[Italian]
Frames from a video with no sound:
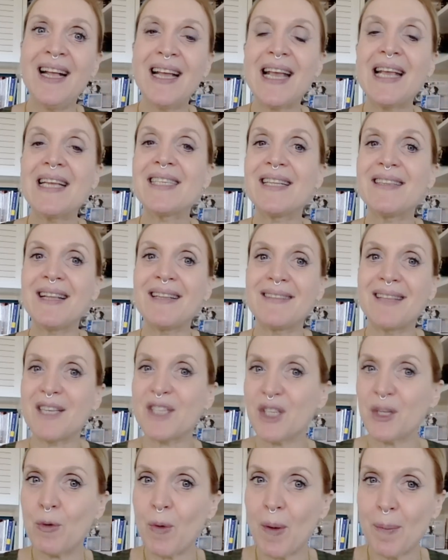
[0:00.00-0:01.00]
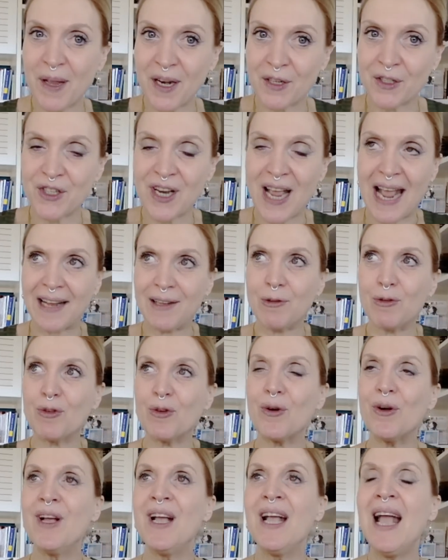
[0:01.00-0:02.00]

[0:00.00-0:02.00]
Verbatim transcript: il 75%.